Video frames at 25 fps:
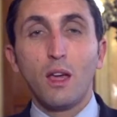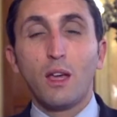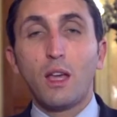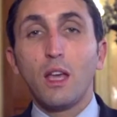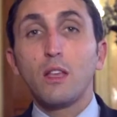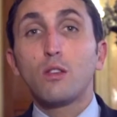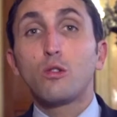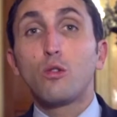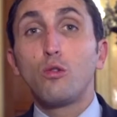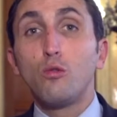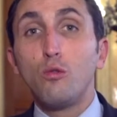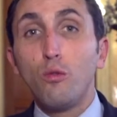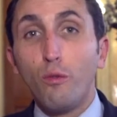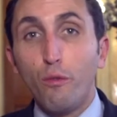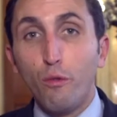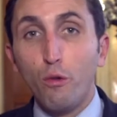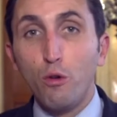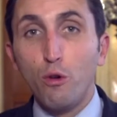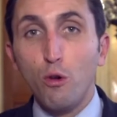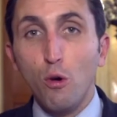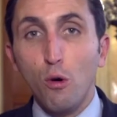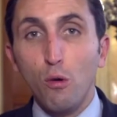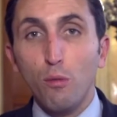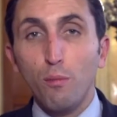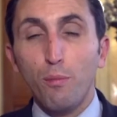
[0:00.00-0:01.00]
Qu'est-ce que nous
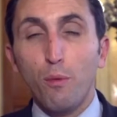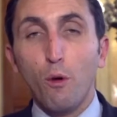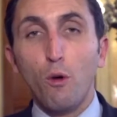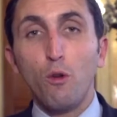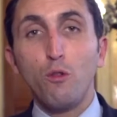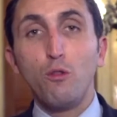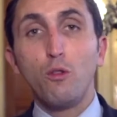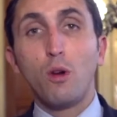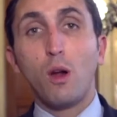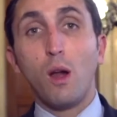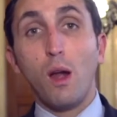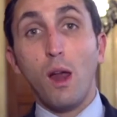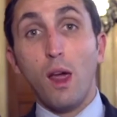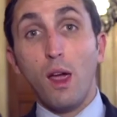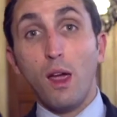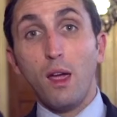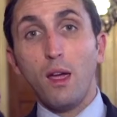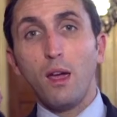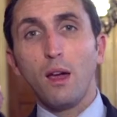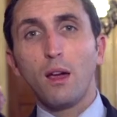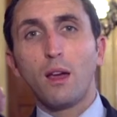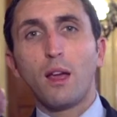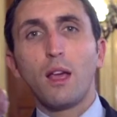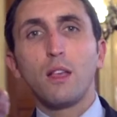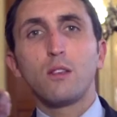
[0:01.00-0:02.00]
voulions pour le
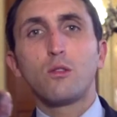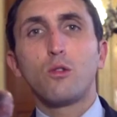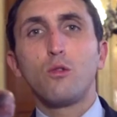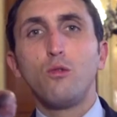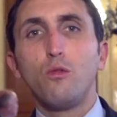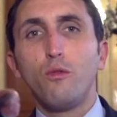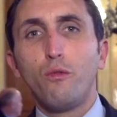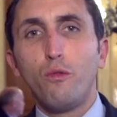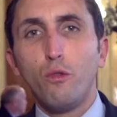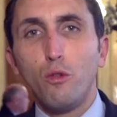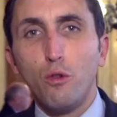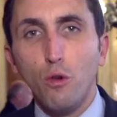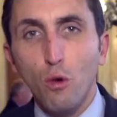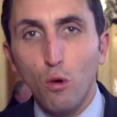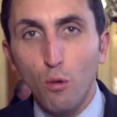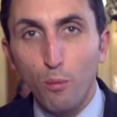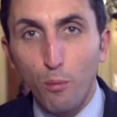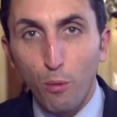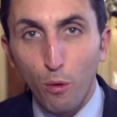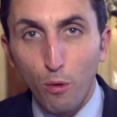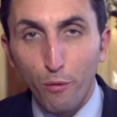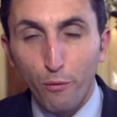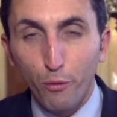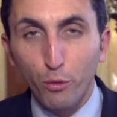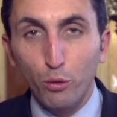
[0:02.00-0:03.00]
nucléaire Qu'est-ce que nous voulions
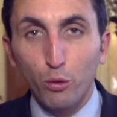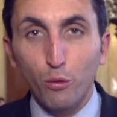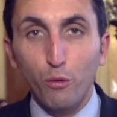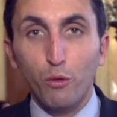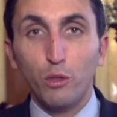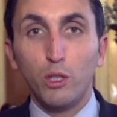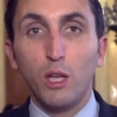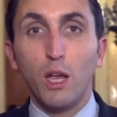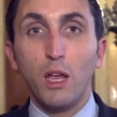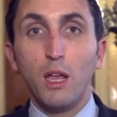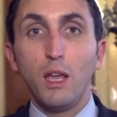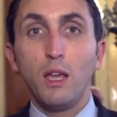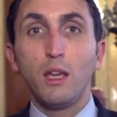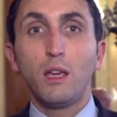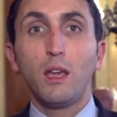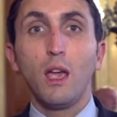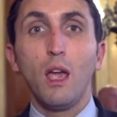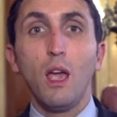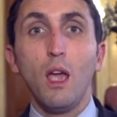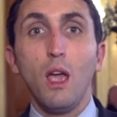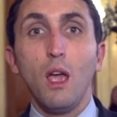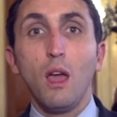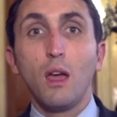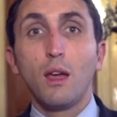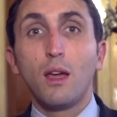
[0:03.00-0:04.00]
pour le photovoltaïque
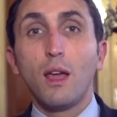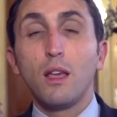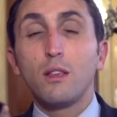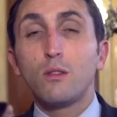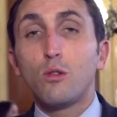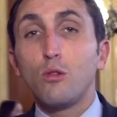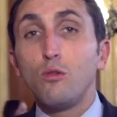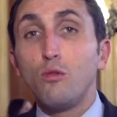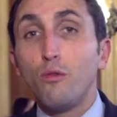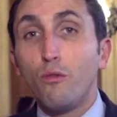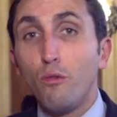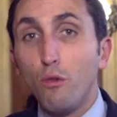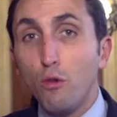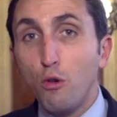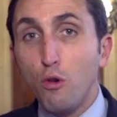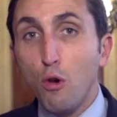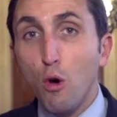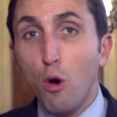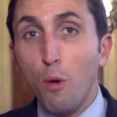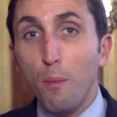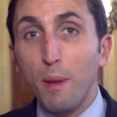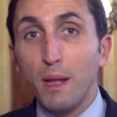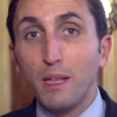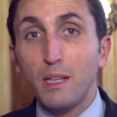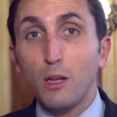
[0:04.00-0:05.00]
Qu'est-ce que nous
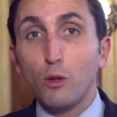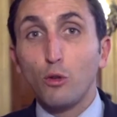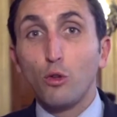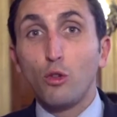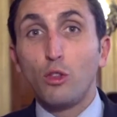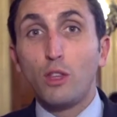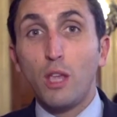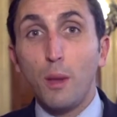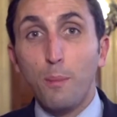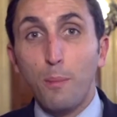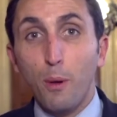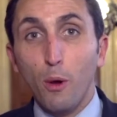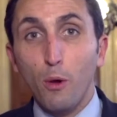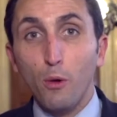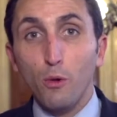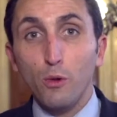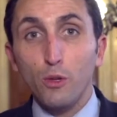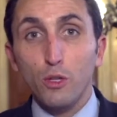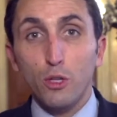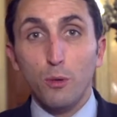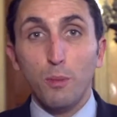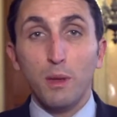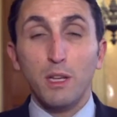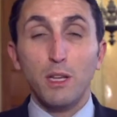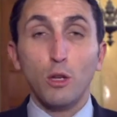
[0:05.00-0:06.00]
voulions en matière de
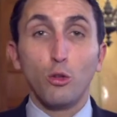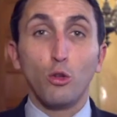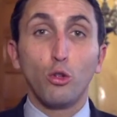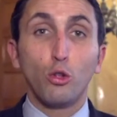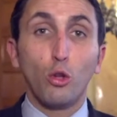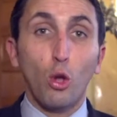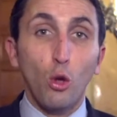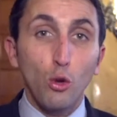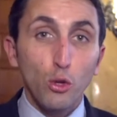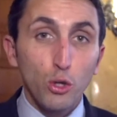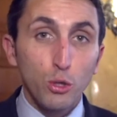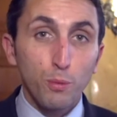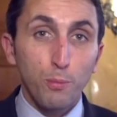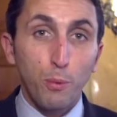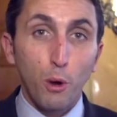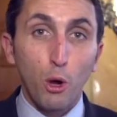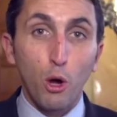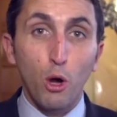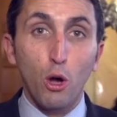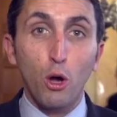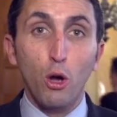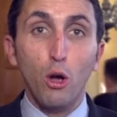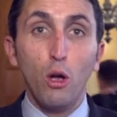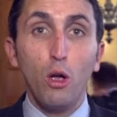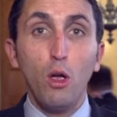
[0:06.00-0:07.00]
dépenses, en matière de
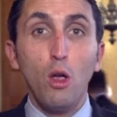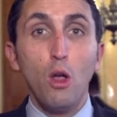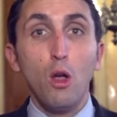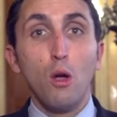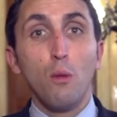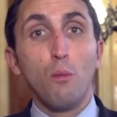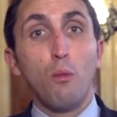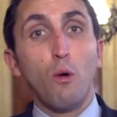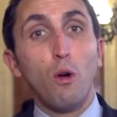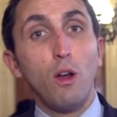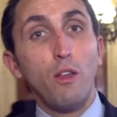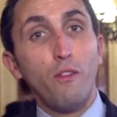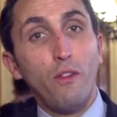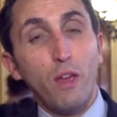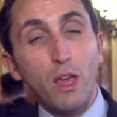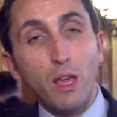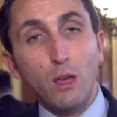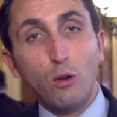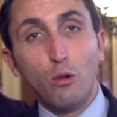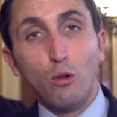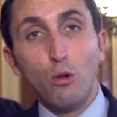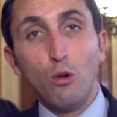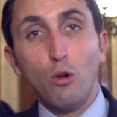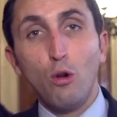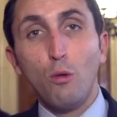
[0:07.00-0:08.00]
transport, pour les
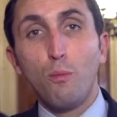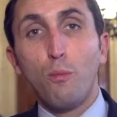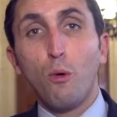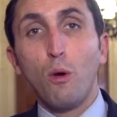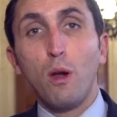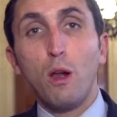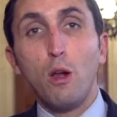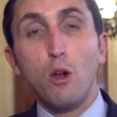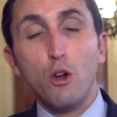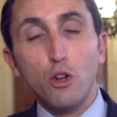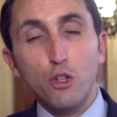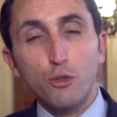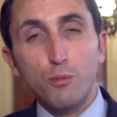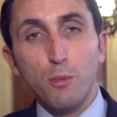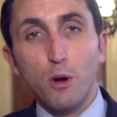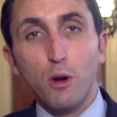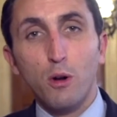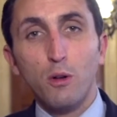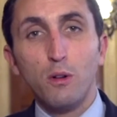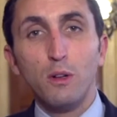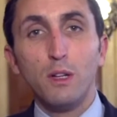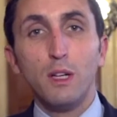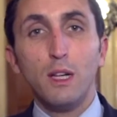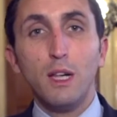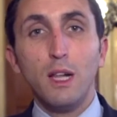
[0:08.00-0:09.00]
véhicules, pour les
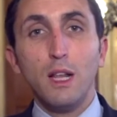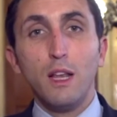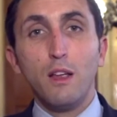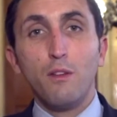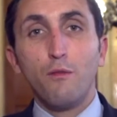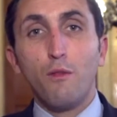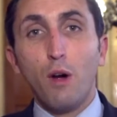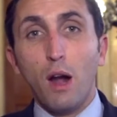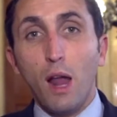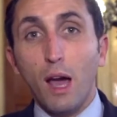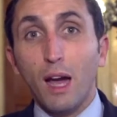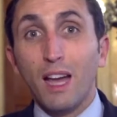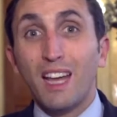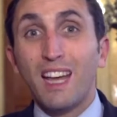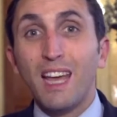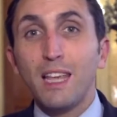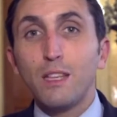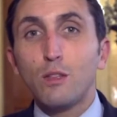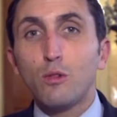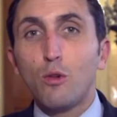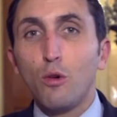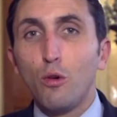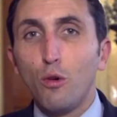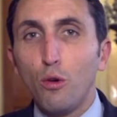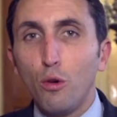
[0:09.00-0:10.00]
logements Voilà,
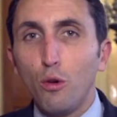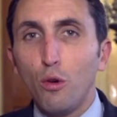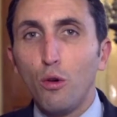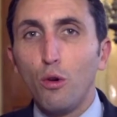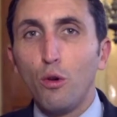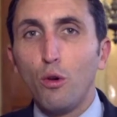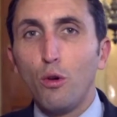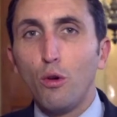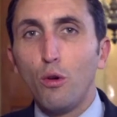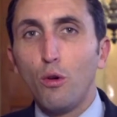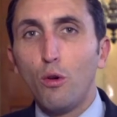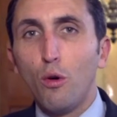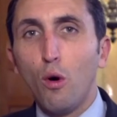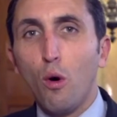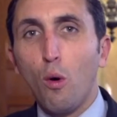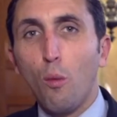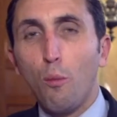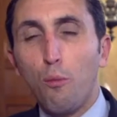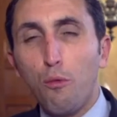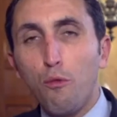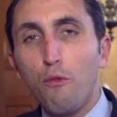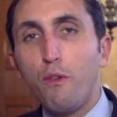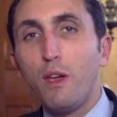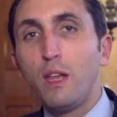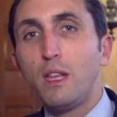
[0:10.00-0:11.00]
qu'est-ce qu'on euh,
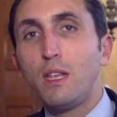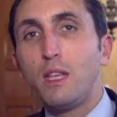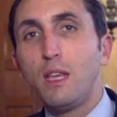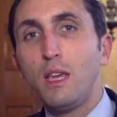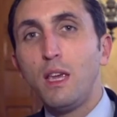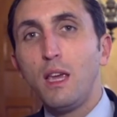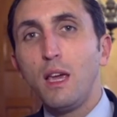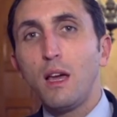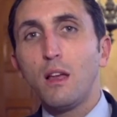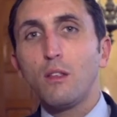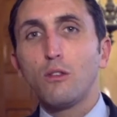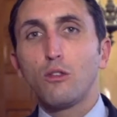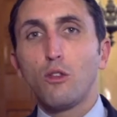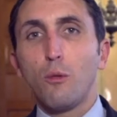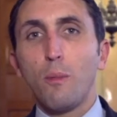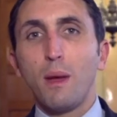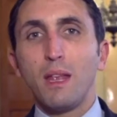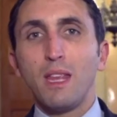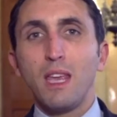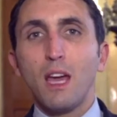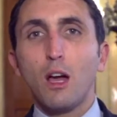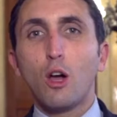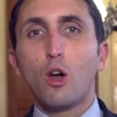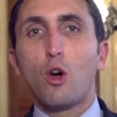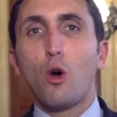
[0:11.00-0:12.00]
pouvait dire de
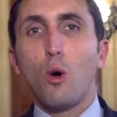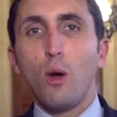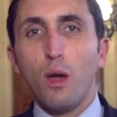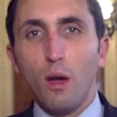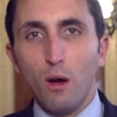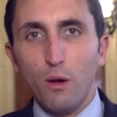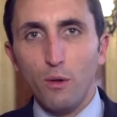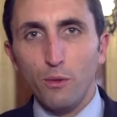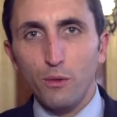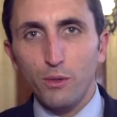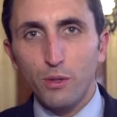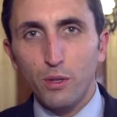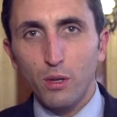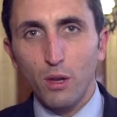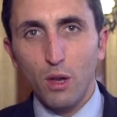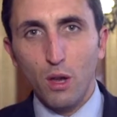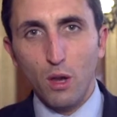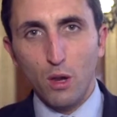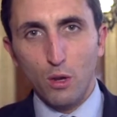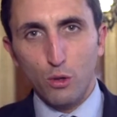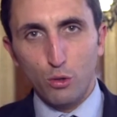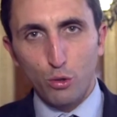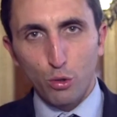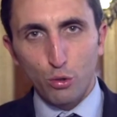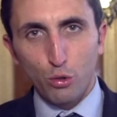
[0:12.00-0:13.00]
manière cohérente
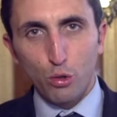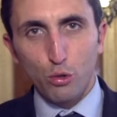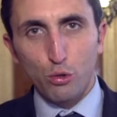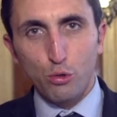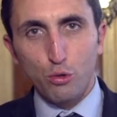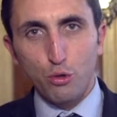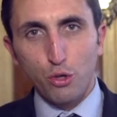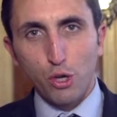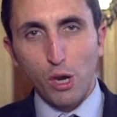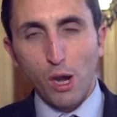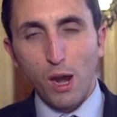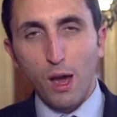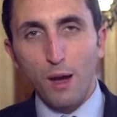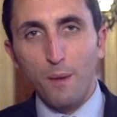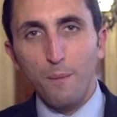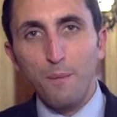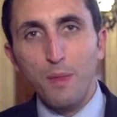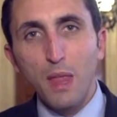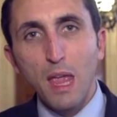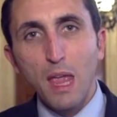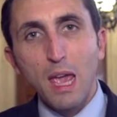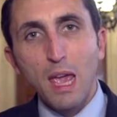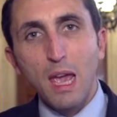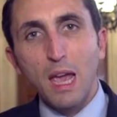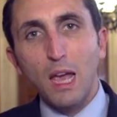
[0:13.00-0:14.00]
sur ce sujet-là
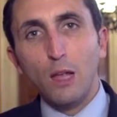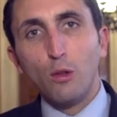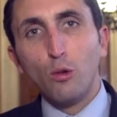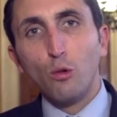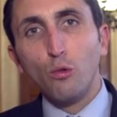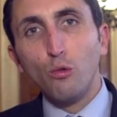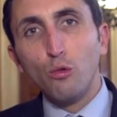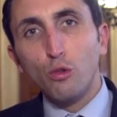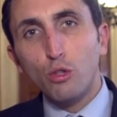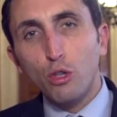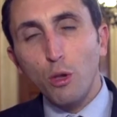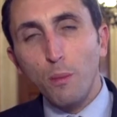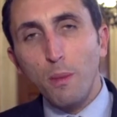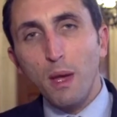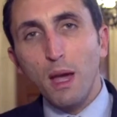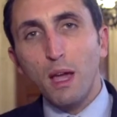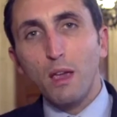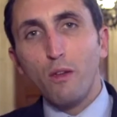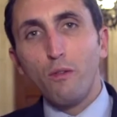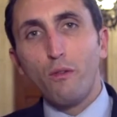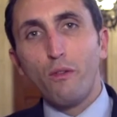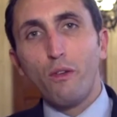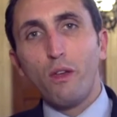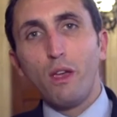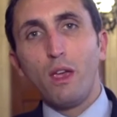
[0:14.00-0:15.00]
Et donc nous sommes
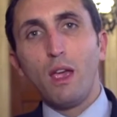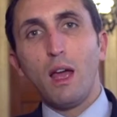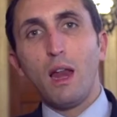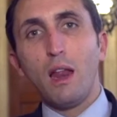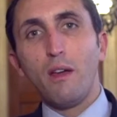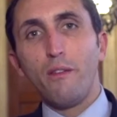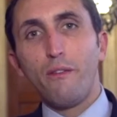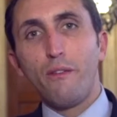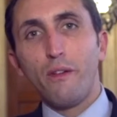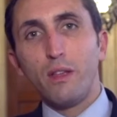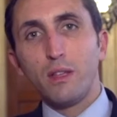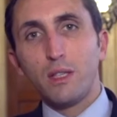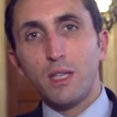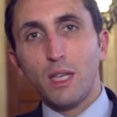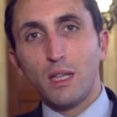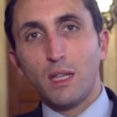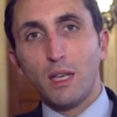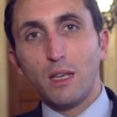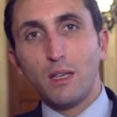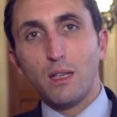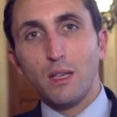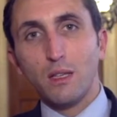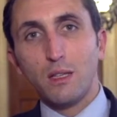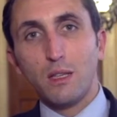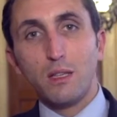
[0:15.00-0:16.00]
arrivés à la fin de cet
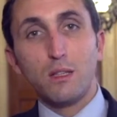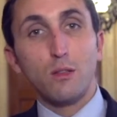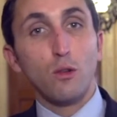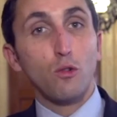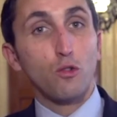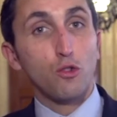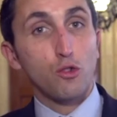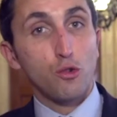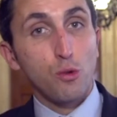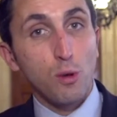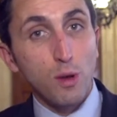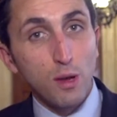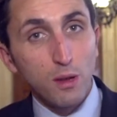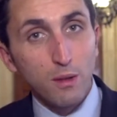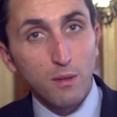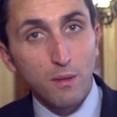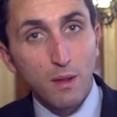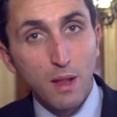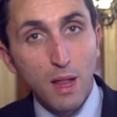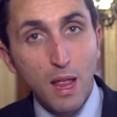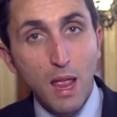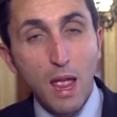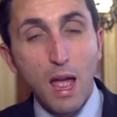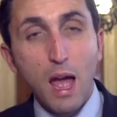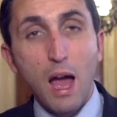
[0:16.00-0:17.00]
exercice en juin
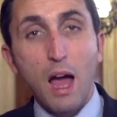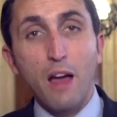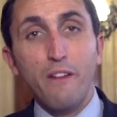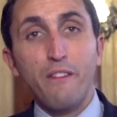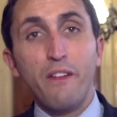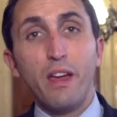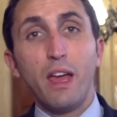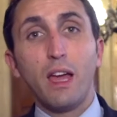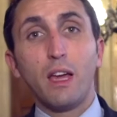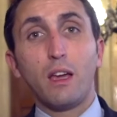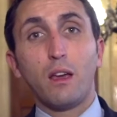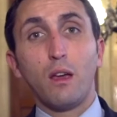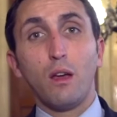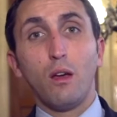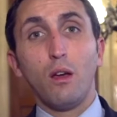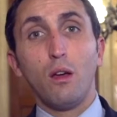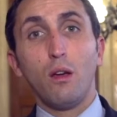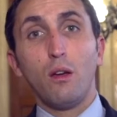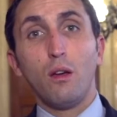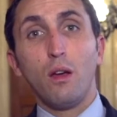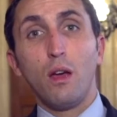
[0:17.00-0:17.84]
avec euh,